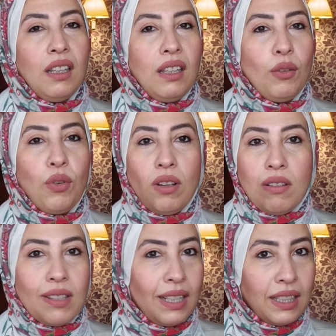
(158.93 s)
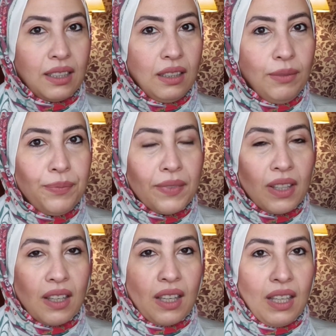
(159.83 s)
وخلاص على كده
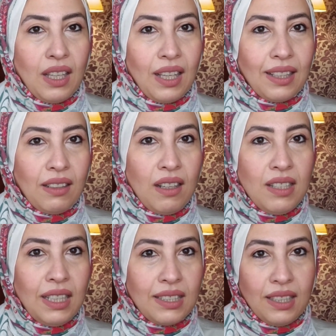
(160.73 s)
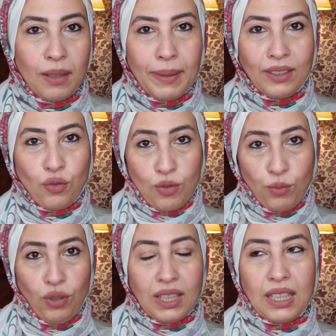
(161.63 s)
آه، هتلاحظي نتيجه بعد
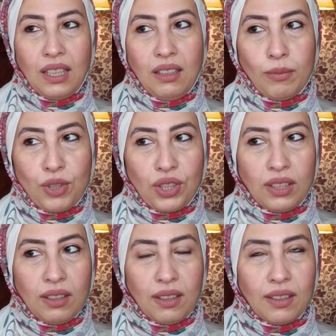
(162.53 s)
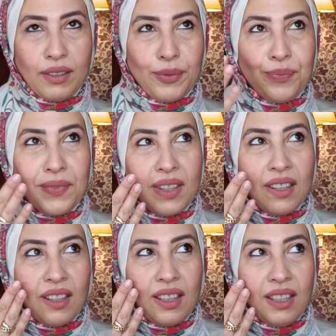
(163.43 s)
اسبوع هتلاقي ان بشرتك آه،
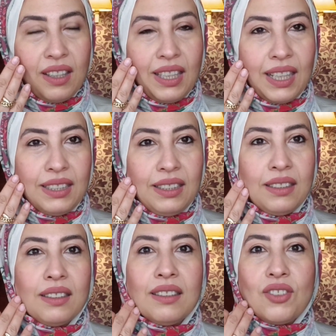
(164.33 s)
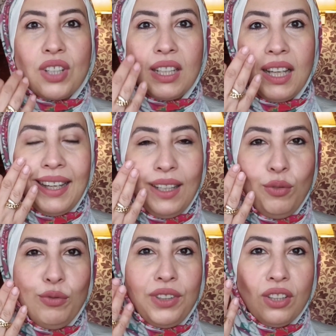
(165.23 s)
آه، يعني شكلها
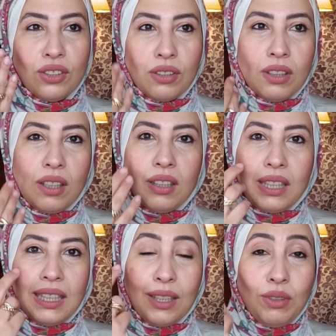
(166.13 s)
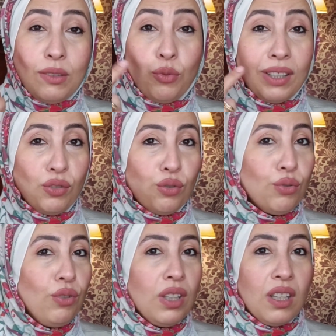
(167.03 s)
حلو فيها نضاره لو انتوا
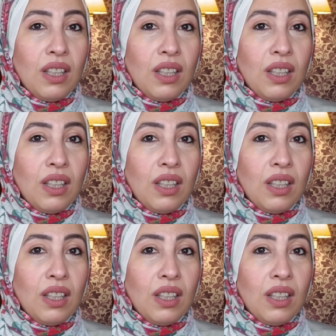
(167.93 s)
عندكم